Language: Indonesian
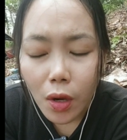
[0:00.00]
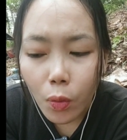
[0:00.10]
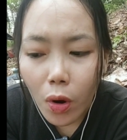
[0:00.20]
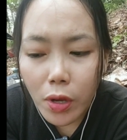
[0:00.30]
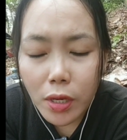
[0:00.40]

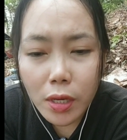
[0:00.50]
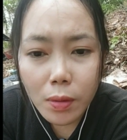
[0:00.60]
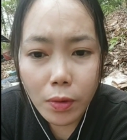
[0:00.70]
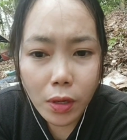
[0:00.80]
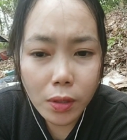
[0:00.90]

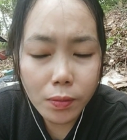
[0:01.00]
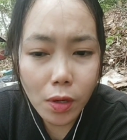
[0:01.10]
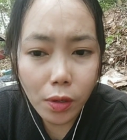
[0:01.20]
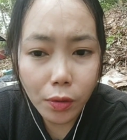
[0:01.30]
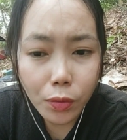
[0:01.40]
woi, mananom
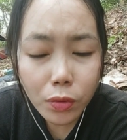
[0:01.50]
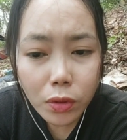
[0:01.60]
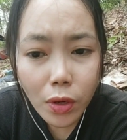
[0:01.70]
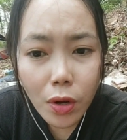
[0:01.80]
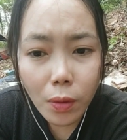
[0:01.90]
yolo
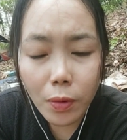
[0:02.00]
gundok,